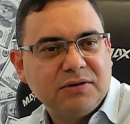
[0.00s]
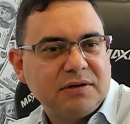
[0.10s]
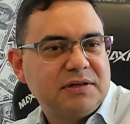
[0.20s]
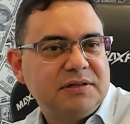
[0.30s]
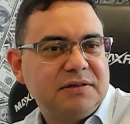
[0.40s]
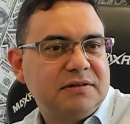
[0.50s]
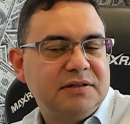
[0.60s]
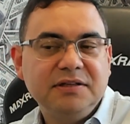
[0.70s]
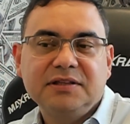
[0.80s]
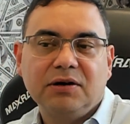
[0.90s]
dólar.
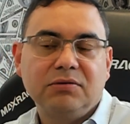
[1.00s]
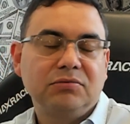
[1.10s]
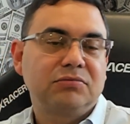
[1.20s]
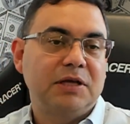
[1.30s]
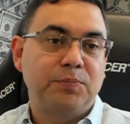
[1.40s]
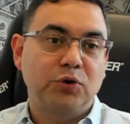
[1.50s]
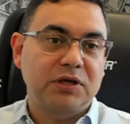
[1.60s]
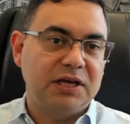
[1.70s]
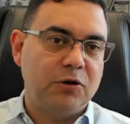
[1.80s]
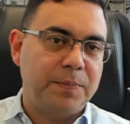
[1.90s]
Então não tem por
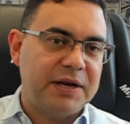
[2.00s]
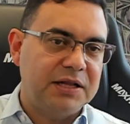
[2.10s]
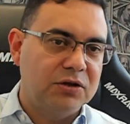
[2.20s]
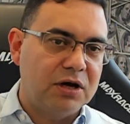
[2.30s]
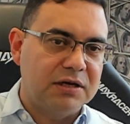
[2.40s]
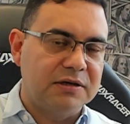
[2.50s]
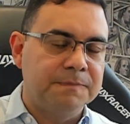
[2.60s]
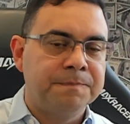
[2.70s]
que ele operar dólar.